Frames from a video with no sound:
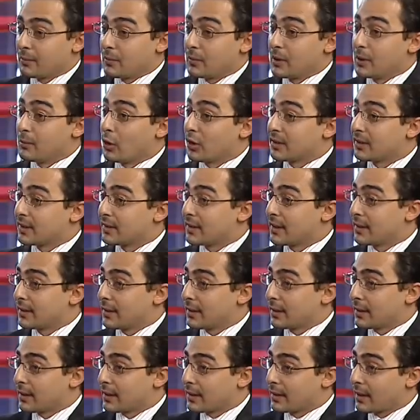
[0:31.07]
المؤسسات
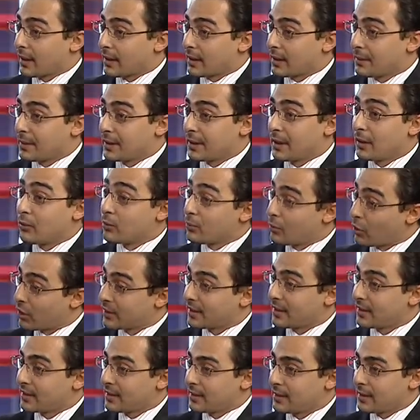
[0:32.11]
الاجنبيه
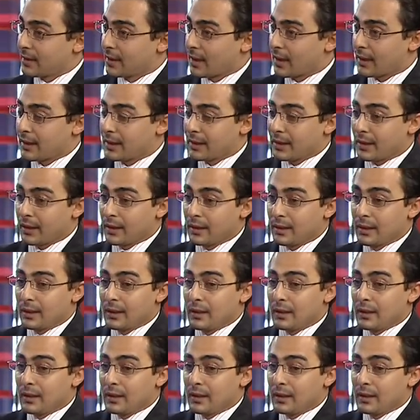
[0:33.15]
والمؤسسات الداخليه